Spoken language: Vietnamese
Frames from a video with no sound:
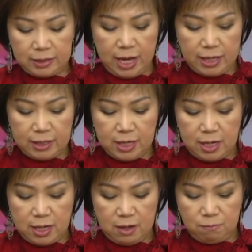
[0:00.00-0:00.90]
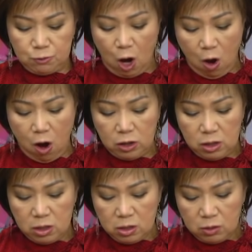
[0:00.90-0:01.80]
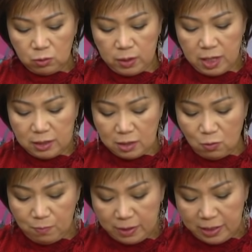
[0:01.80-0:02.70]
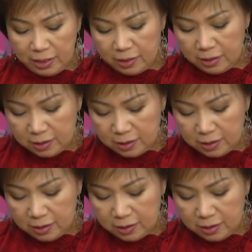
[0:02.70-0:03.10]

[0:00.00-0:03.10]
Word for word: cắt à, tròn tùy giải thích của mình ha